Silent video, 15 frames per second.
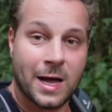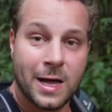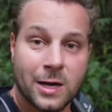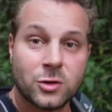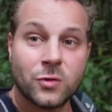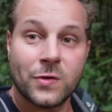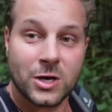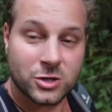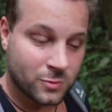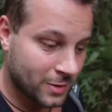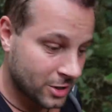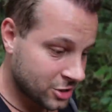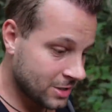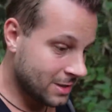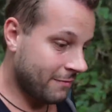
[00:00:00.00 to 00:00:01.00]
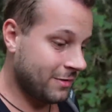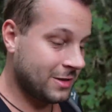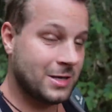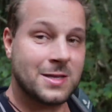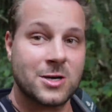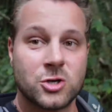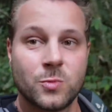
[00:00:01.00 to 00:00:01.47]
A jak to w każdym lesie,
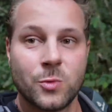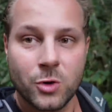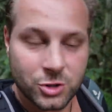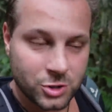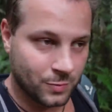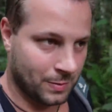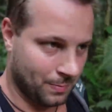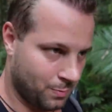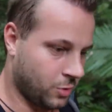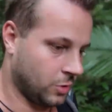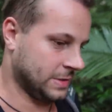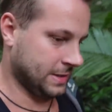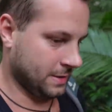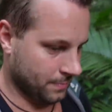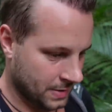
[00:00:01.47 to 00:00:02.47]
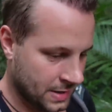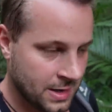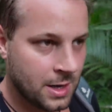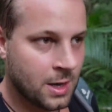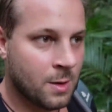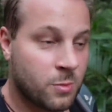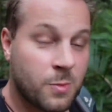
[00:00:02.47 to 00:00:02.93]
nawet i naszym rodzimym, polskim.
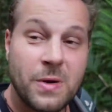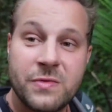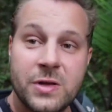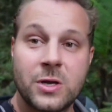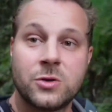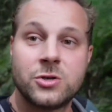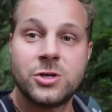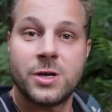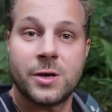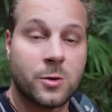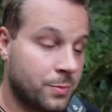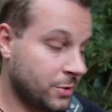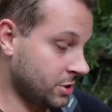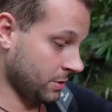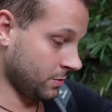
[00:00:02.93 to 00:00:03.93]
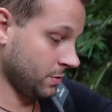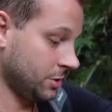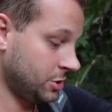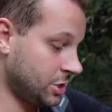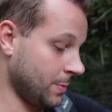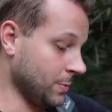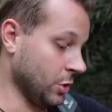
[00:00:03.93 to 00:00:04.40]
Po pewnej godzinie robi się
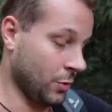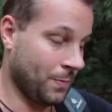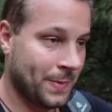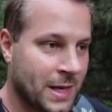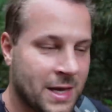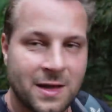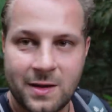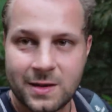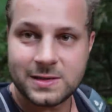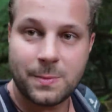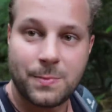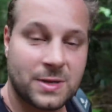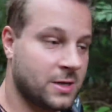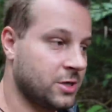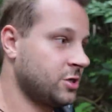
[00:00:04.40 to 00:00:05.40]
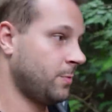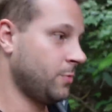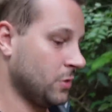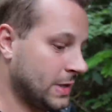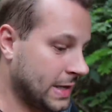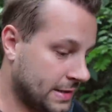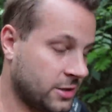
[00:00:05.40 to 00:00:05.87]
ciemno. Jest za
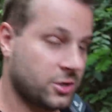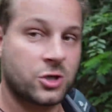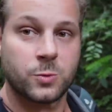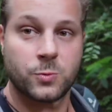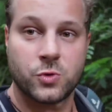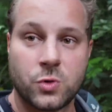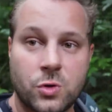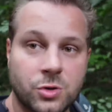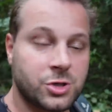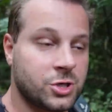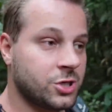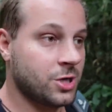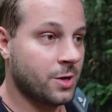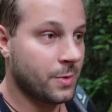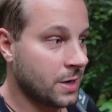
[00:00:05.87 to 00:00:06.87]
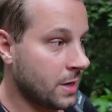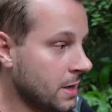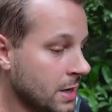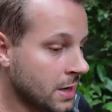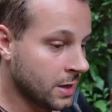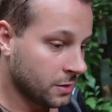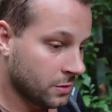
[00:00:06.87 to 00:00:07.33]
15:05, także szybciutko ciśniemy
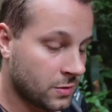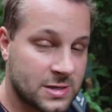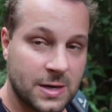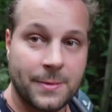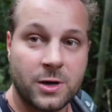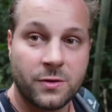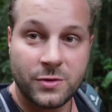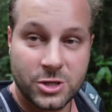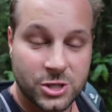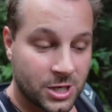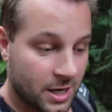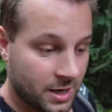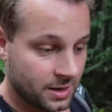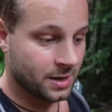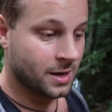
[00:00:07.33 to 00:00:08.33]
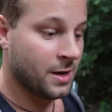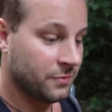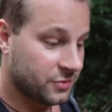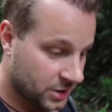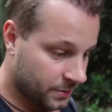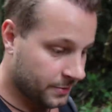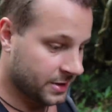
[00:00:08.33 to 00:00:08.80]
do samego wyjścia.
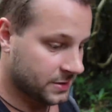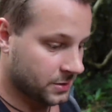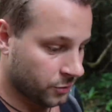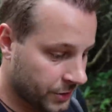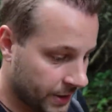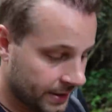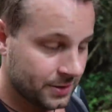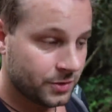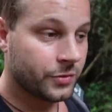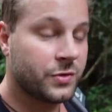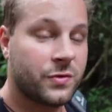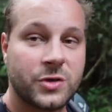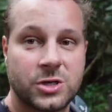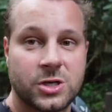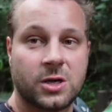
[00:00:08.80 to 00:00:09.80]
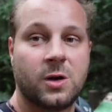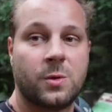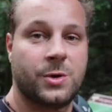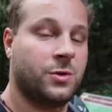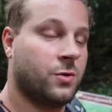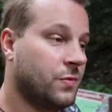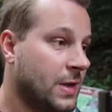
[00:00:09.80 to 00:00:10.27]
Wsiadamy na skuter, no i 200
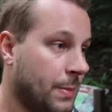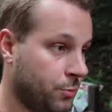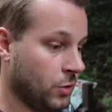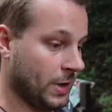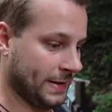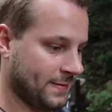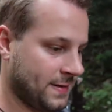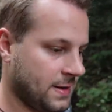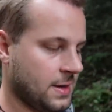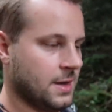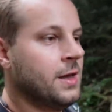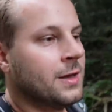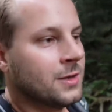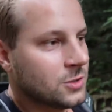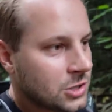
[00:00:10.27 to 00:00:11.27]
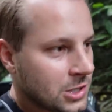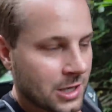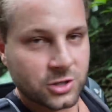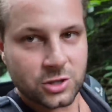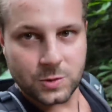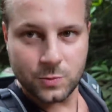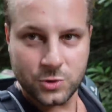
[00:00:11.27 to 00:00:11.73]
km na Phuket. Dzisiaj
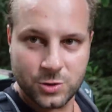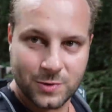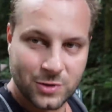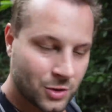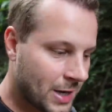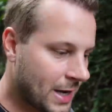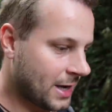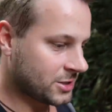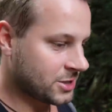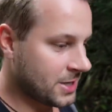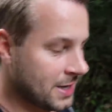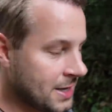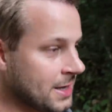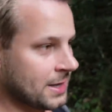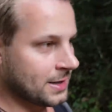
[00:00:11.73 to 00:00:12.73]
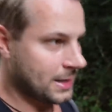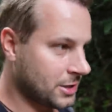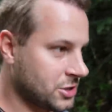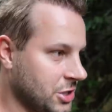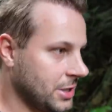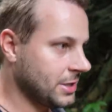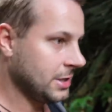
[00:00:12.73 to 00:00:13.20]
jeszcze musimy dojechać,
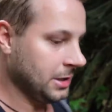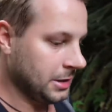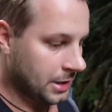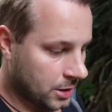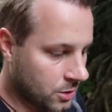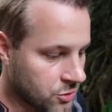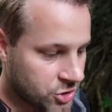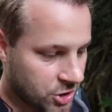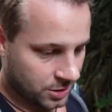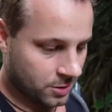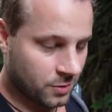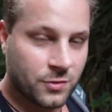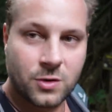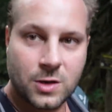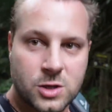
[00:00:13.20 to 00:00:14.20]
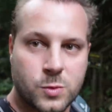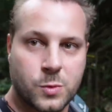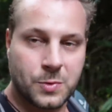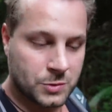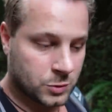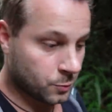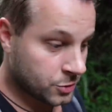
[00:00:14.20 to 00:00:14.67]
także ja kończę tego vloga, żeby
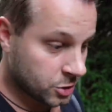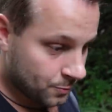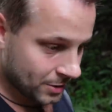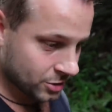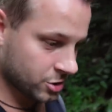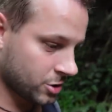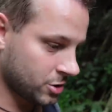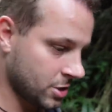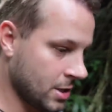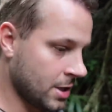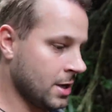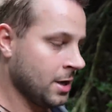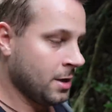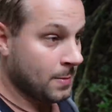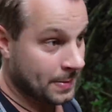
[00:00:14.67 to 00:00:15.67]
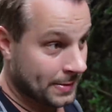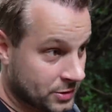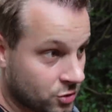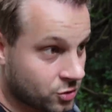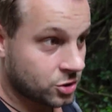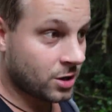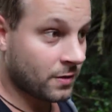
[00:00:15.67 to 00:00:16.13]
po prostu przyspieszyć. Mam
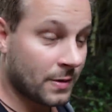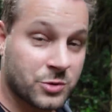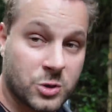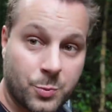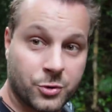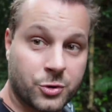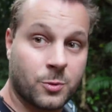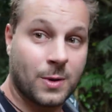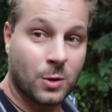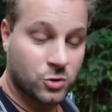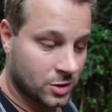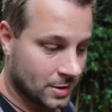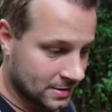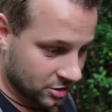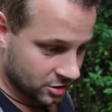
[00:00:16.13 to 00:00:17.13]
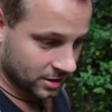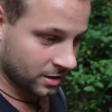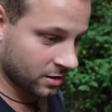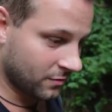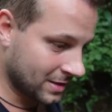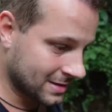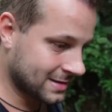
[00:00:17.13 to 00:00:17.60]
nadzieję, że odcinek Wam się podobał. Jeżeli chcecie
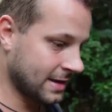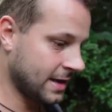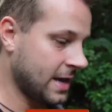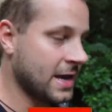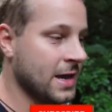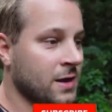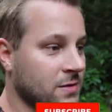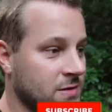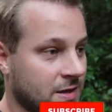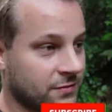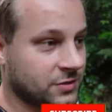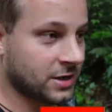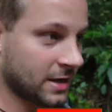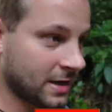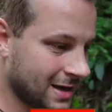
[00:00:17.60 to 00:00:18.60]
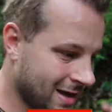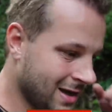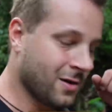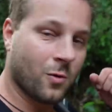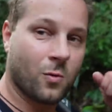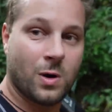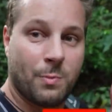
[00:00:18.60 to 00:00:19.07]
takich więcej, stawcie
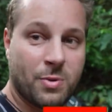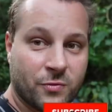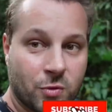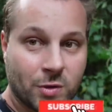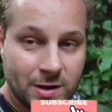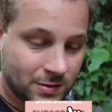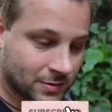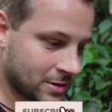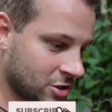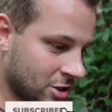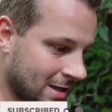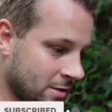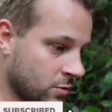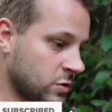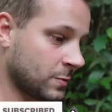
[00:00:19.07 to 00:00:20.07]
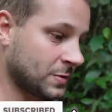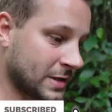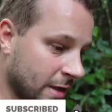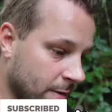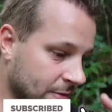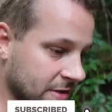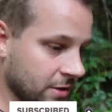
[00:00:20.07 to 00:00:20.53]
łapę w górę, docencie kanał
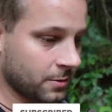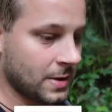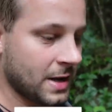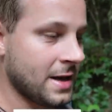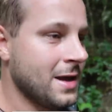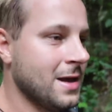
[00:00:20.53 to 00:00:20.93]
subskrypcją.